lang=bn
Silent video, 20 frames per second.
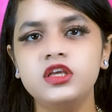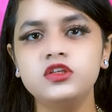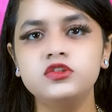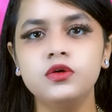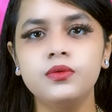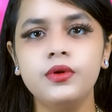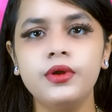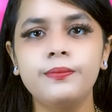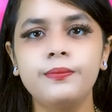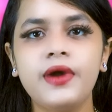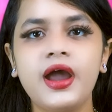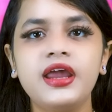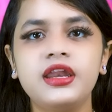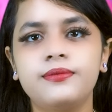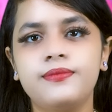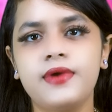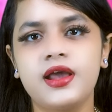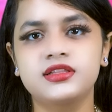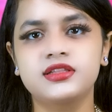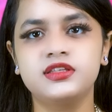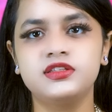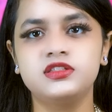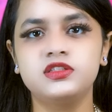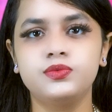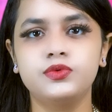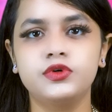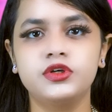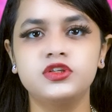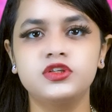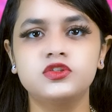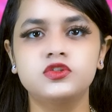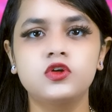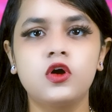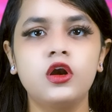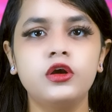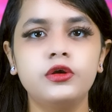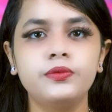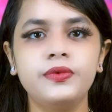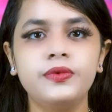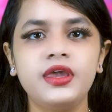এসবের বাইরে ব্যক্তি জীবনে
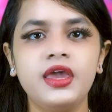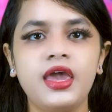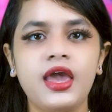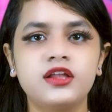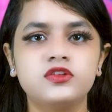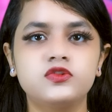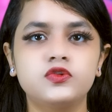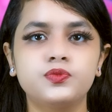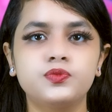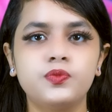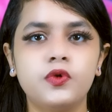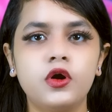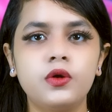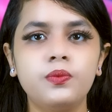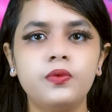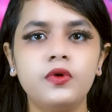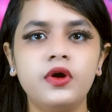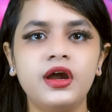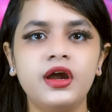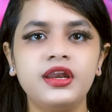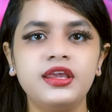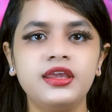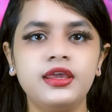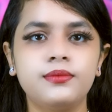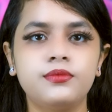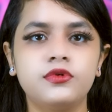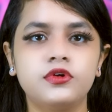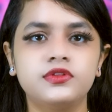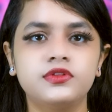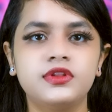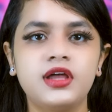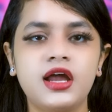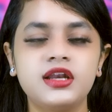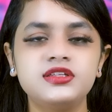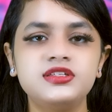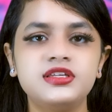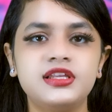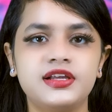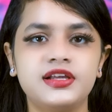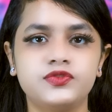সল্ট বে একজন পরোপকারী এবং
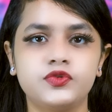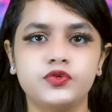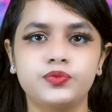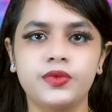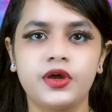দানশীল একজন